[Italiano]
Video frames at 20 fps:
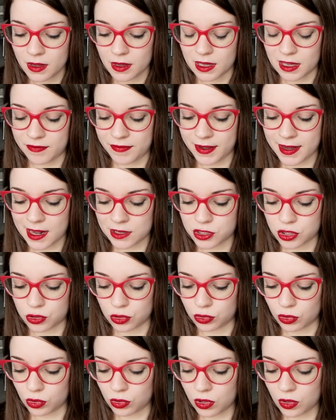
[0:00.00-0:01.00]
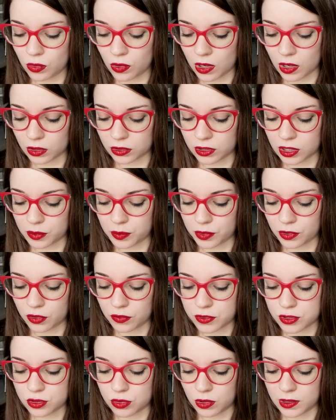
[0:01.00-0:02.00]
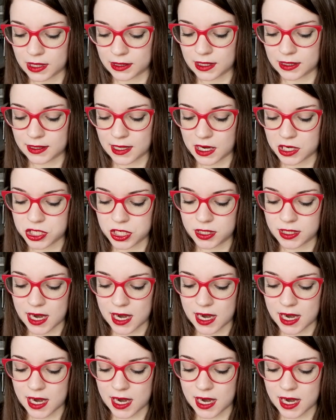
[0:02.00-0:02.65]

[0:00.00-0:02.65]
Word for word: Efficace su trucco waterproof, strucca, deterge,